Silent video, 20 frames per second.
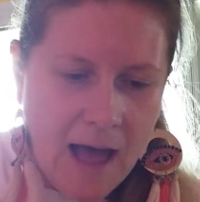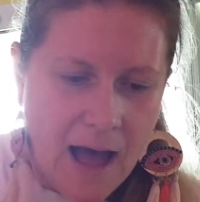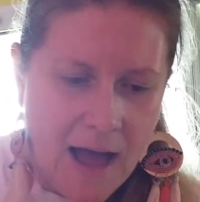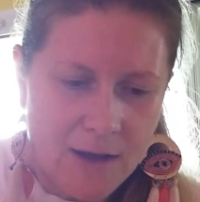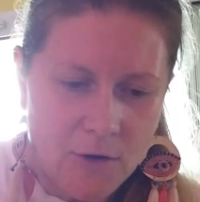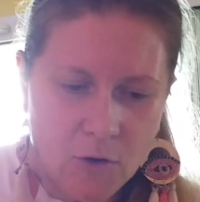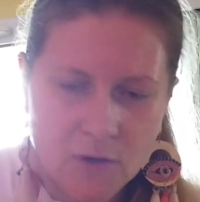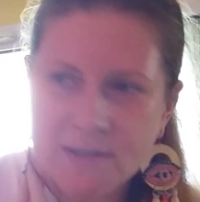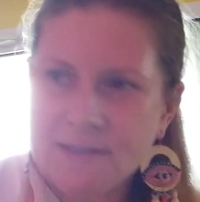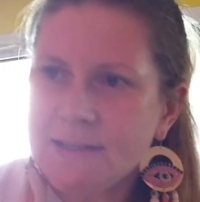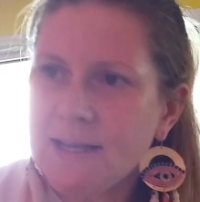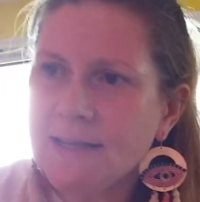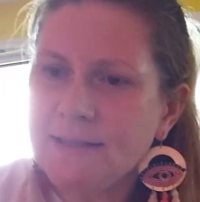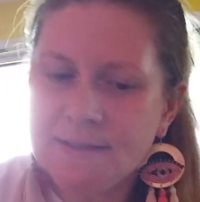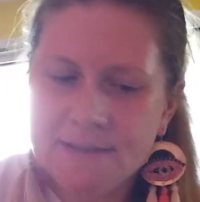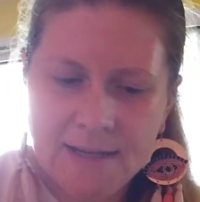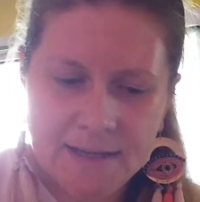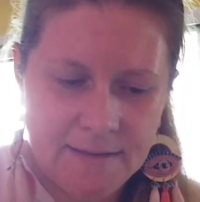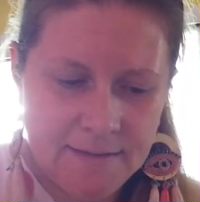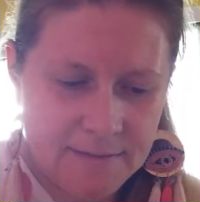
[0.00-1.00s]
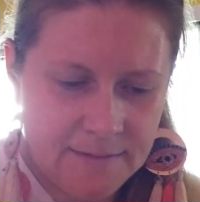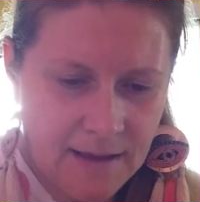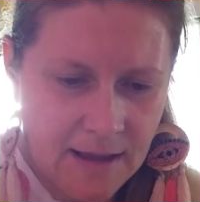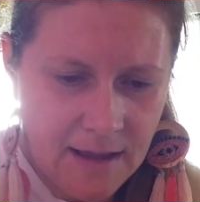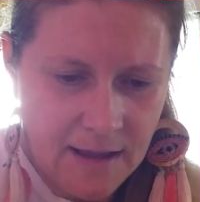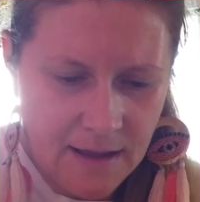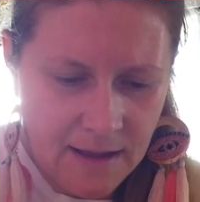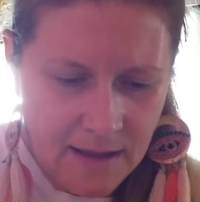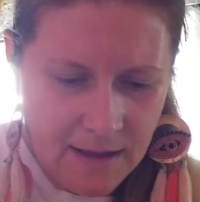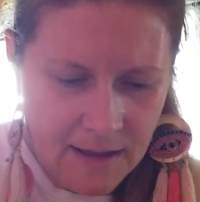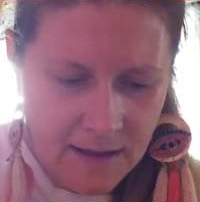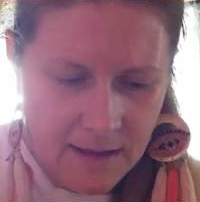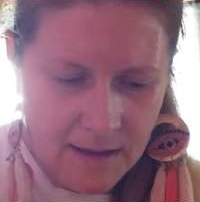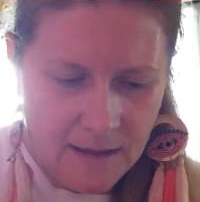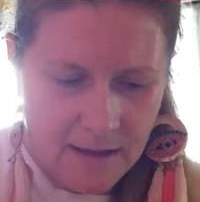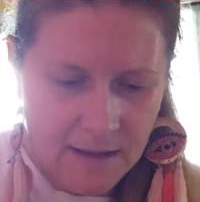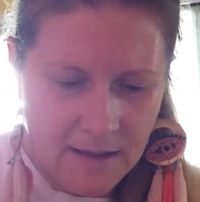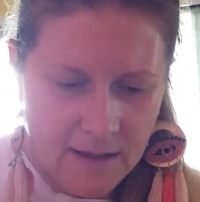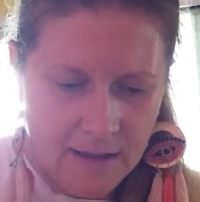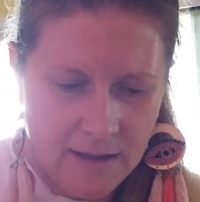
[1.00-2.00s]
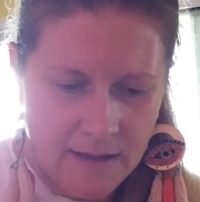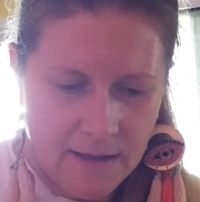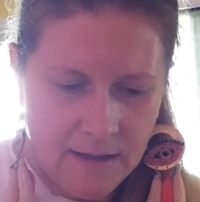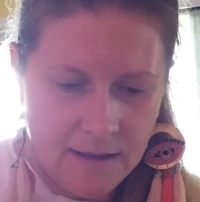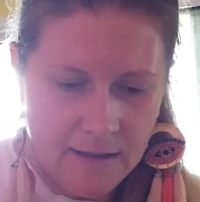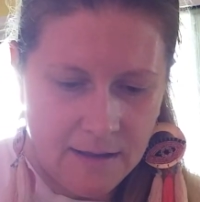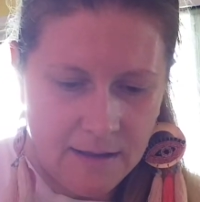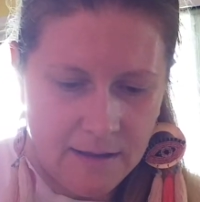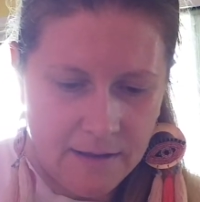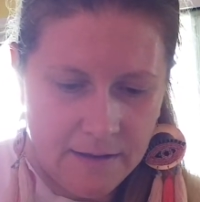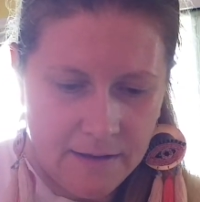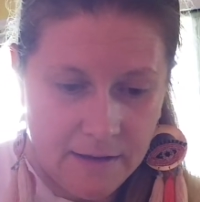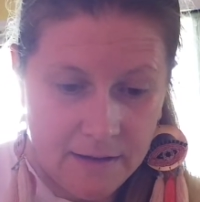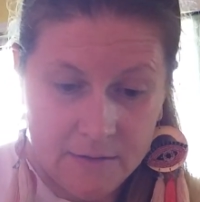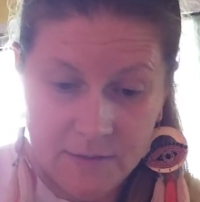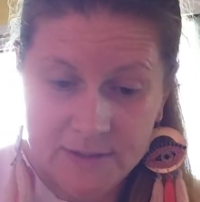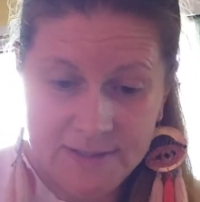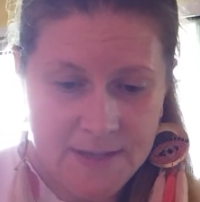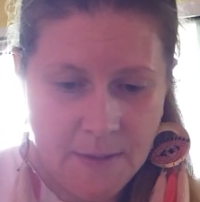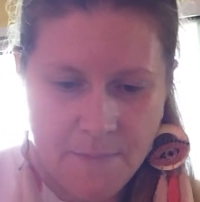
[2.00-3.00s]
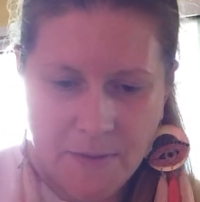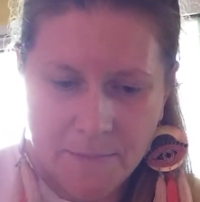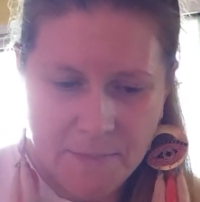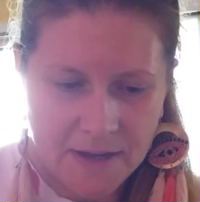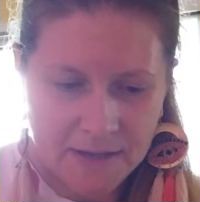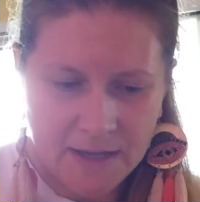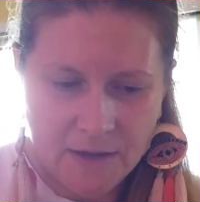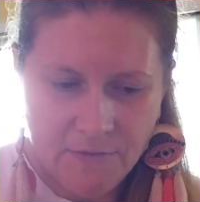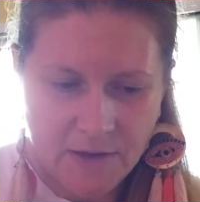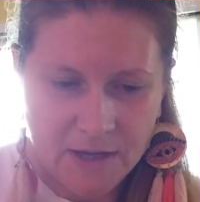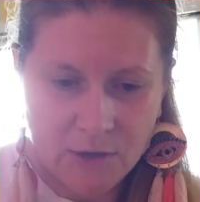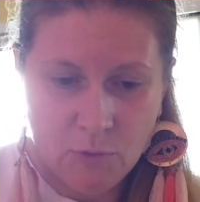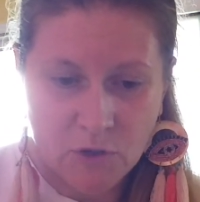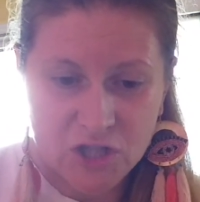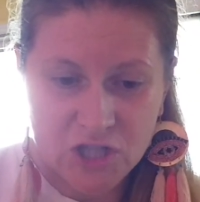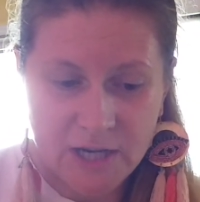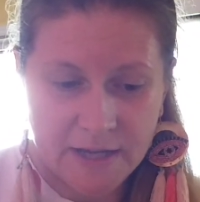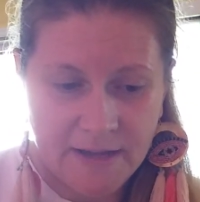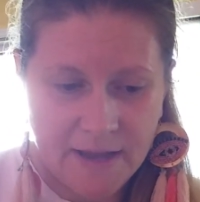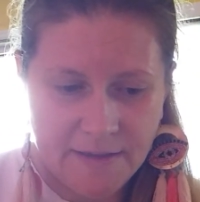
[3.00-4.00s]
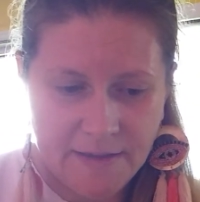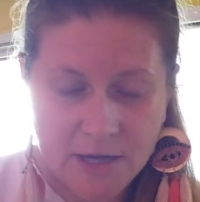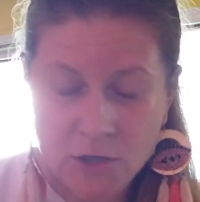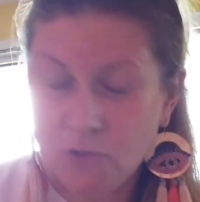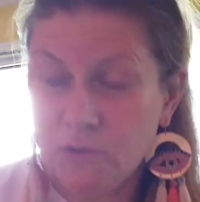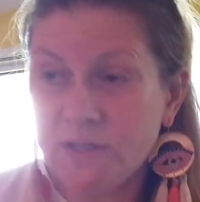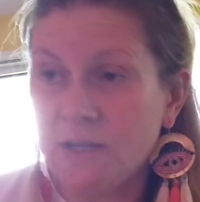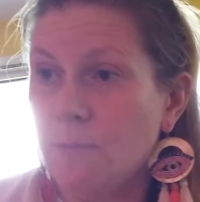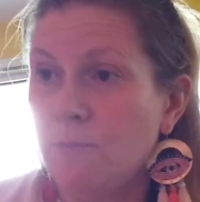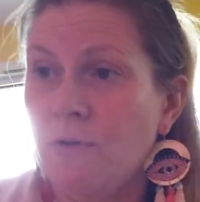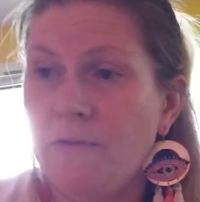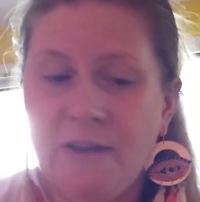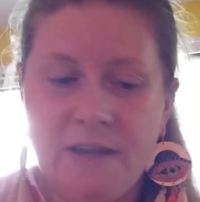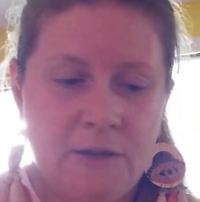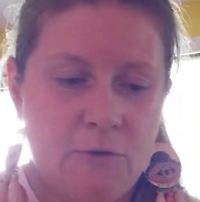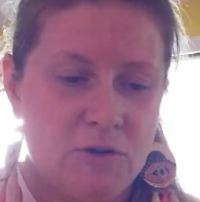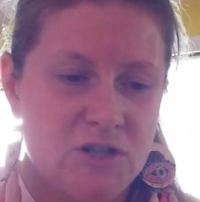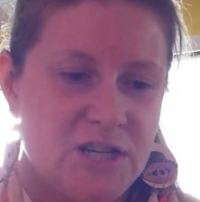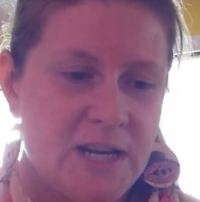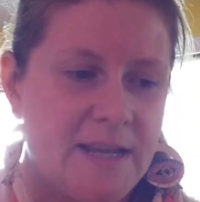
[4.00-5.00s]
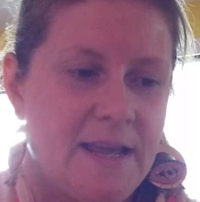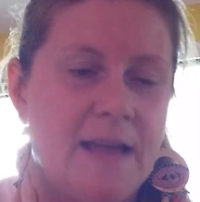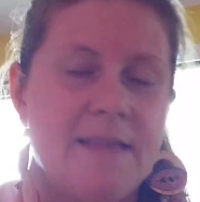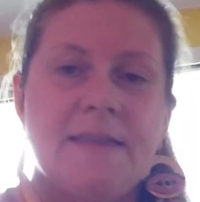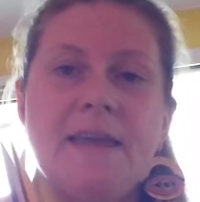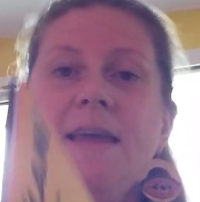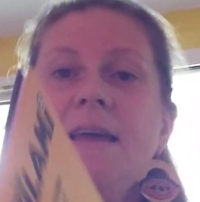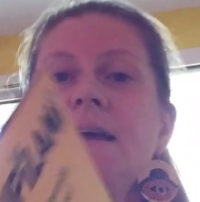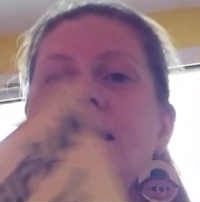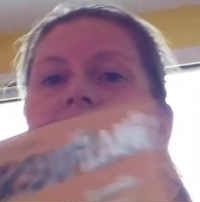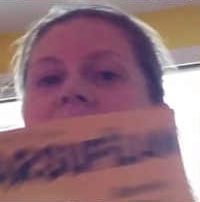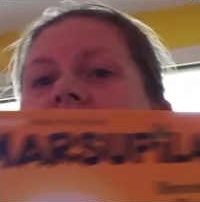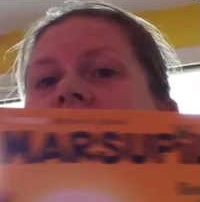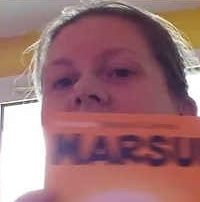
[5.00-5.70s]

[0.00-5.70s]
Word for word: alors ça c'est un... Euh, c'est pas marqué avec quoi je l'ai gagné, je sais plus avec quoi je l'ai gagné.